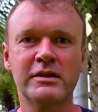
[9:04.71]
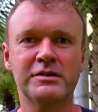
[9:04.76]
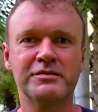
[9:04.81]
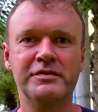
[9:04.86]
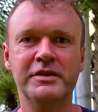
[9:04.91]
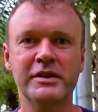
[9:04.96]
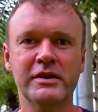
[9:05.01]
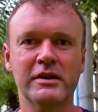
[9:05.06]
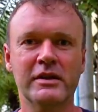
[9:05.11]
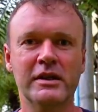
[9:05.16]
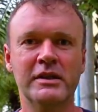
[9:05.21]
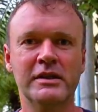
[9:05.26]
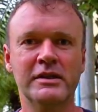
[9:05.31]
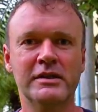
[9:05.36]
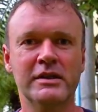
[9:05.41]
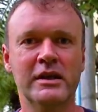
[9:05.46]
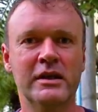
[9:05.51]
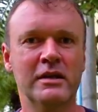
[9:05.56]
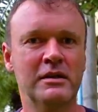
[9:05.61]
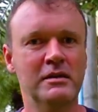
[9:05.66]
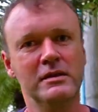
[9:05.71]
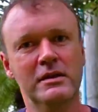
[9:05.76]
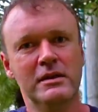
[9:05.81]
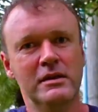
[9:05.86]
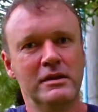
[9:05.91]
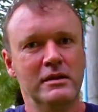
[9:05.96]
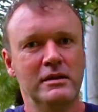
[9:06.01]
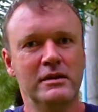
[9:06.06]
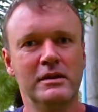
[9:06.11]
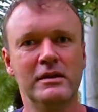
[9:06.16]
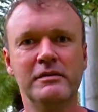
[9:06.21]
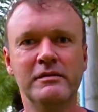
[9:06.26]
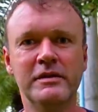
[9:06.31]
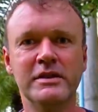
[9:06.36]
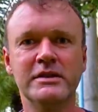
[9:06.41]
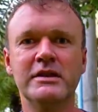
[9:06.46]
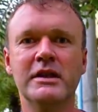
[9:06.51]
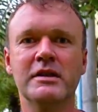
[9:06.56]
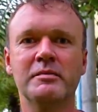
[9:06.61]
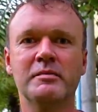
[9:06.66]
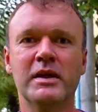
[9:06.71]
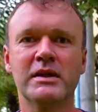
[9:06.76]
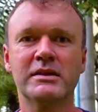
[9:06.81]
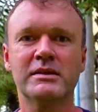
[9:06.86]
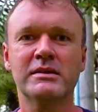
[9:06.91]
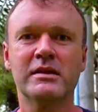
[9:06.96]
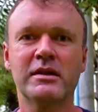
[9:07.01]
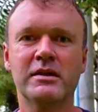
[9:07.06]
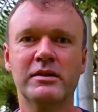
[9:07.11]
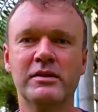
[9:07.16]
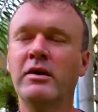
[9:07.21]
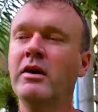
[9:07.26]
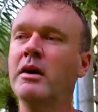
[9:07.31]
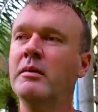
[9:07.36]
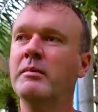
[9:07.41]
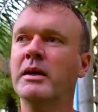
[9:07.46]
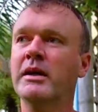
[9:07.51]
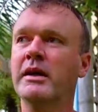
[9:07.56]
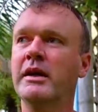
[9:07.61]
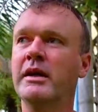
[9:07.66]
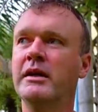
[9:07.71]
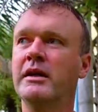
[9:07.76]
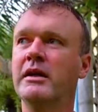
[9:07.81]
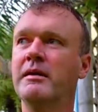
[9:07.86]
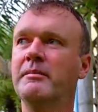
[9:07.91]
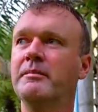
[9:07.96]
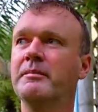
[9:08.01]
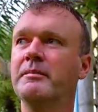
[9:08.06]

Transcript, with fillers: das Video, kann ich ja, wenn es nicht passt, noch einmal drehen.